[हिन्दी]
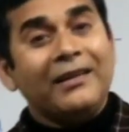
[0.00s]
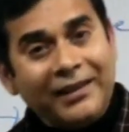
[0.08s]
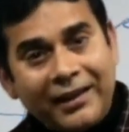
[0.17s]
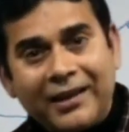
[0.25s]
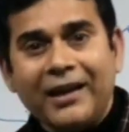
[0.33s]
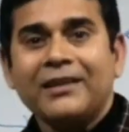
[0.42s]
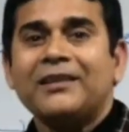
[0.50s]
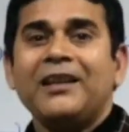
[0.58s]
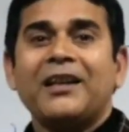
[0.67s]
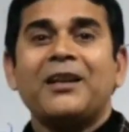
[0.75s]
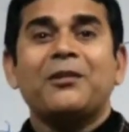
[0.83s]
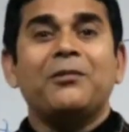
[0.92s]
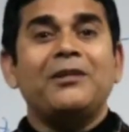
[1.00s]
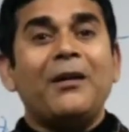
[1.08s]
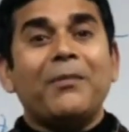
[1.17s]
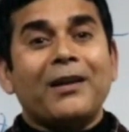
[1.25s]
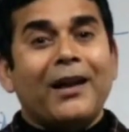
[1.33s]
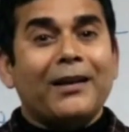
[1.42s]
ये कहते हैं कि दुनिया
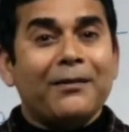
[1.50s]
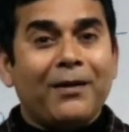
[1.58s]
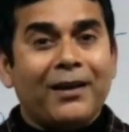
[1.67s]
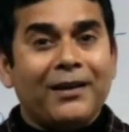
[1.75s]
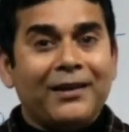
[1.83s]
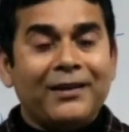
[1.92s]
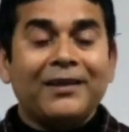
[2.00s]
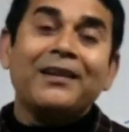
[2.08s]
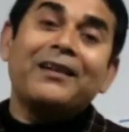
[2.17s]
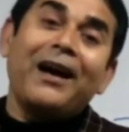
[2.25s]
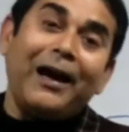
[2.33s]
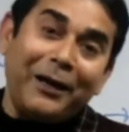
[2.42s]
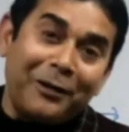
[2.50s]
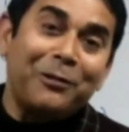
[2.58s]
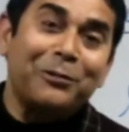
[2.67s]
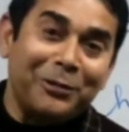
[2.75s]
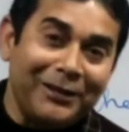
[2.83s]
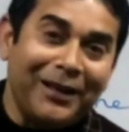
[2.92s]
बनाने वाले काहे को
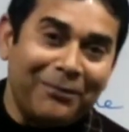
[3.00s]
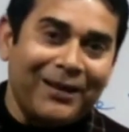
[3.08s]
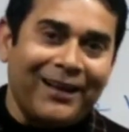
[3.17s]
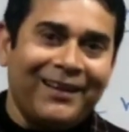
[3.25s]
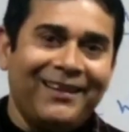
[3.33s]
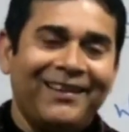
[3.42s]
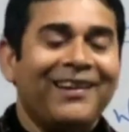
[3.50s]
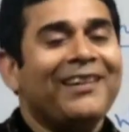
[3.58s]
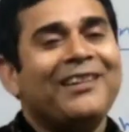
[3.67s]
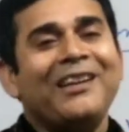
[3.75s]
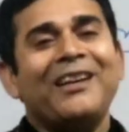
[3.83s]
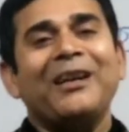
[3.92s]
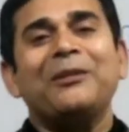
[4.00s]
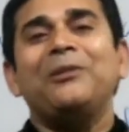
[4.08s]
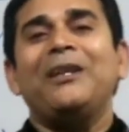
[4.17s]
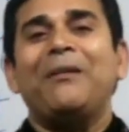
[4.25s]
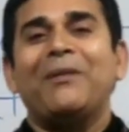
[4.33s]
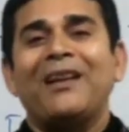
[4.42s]
दुनिया बनाई ठीक है
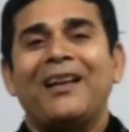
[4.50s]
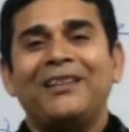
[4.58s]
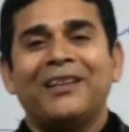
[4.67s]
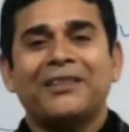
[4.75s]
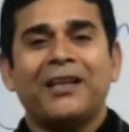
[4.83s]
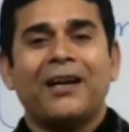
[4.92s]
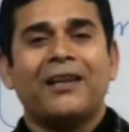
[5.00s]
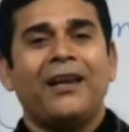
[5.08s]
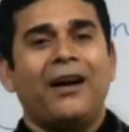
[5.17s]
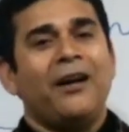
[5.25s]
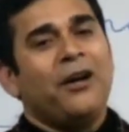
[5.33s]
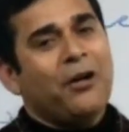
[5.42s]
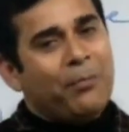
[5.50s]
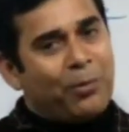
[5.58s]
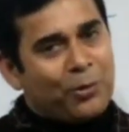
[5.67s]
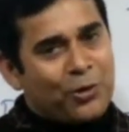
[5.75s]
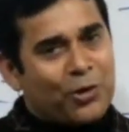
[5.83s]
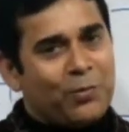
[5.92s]
दुनिया बना दी अच्छा किया
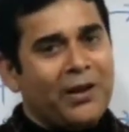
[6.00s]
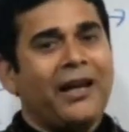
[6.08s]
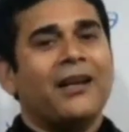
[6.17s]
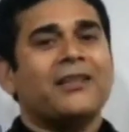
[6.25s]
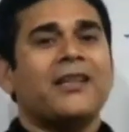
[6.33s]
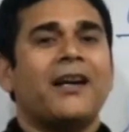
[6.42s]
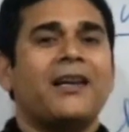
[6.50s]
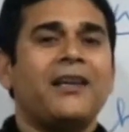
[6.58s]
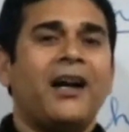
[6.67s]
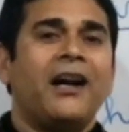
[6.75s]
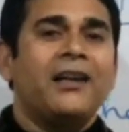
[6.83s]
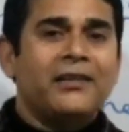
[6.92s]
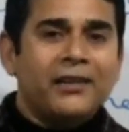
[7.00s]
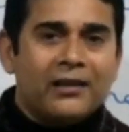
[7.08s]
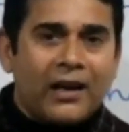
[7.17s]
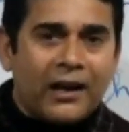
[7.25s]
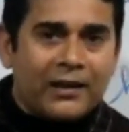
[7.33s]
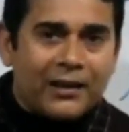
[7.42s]
पुरुष बनाए अच्छा किया ये
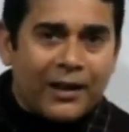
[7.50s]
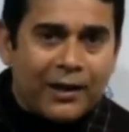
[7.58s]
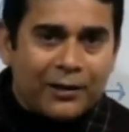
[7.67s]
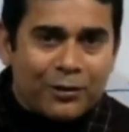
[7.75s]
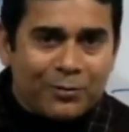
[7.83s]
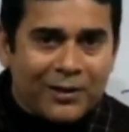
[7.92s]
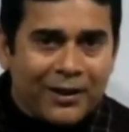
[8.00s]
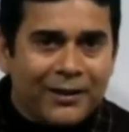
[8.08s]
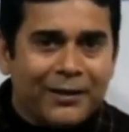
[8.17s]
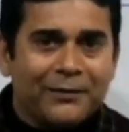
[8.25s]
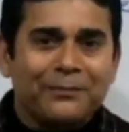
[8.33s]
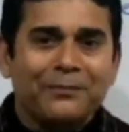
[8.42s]
नारी काहे को बनाई